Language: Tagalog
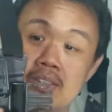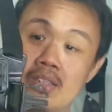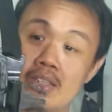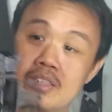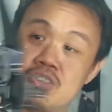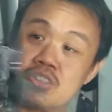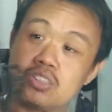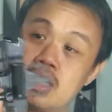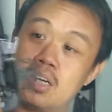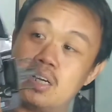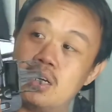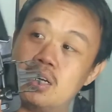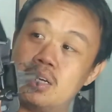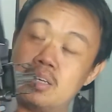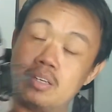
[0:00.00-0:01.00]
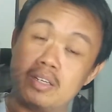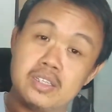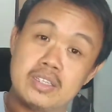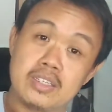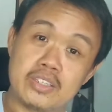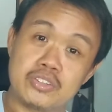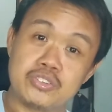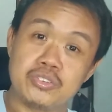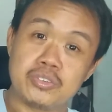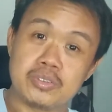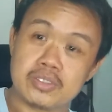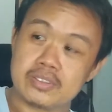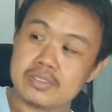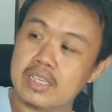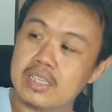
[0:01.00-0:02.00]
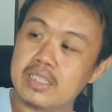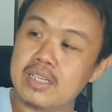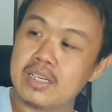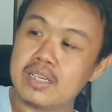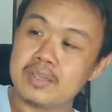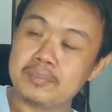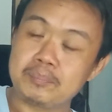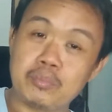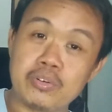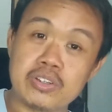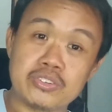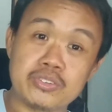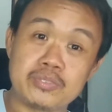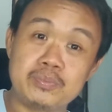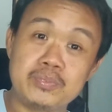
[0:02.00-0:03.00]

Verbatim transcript: At saka ito talagang point of